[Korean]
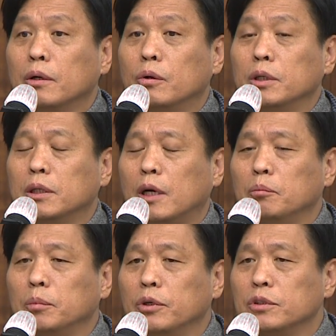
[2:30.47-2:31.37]
거기에
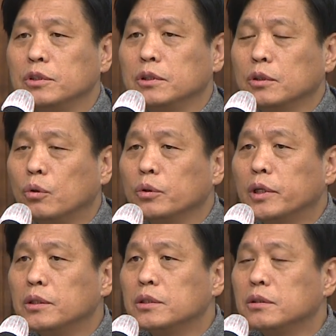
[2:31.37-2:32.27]
담겨지는
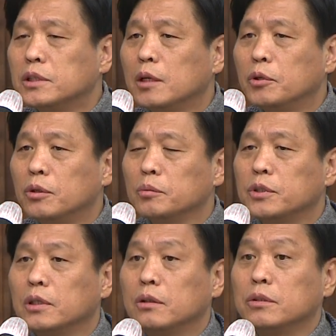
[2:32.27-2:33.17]
콘텐츠는 차별이
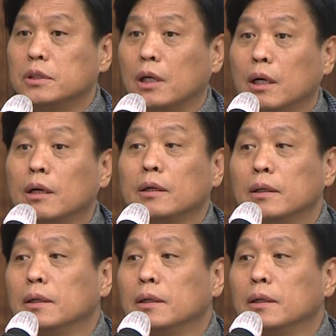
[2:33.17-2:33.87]
없어야 될 것이다.